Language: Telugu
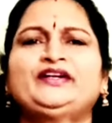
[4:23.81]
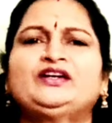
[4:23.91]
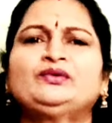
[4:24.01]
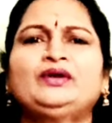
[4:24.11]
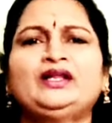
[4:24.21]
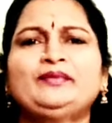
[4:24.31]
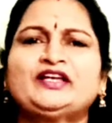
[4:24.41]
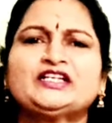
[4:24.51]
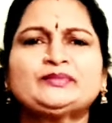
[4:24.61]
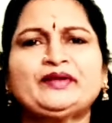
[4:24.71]
పెట్టడం కూడా లేదు
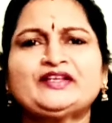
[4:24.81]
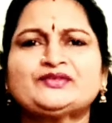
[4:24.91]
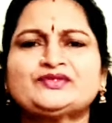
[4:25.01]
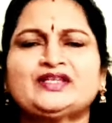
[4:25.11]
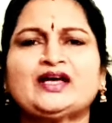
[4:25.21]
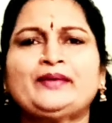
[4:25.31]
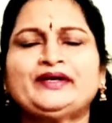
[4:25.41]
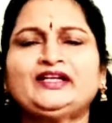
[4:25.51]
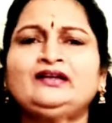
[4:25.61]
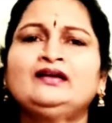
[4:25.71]
మీకు ఎక్స్పీరియన్స్ వస్తుంది
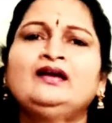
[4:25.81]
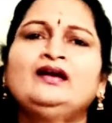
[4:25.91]
కాబట్టి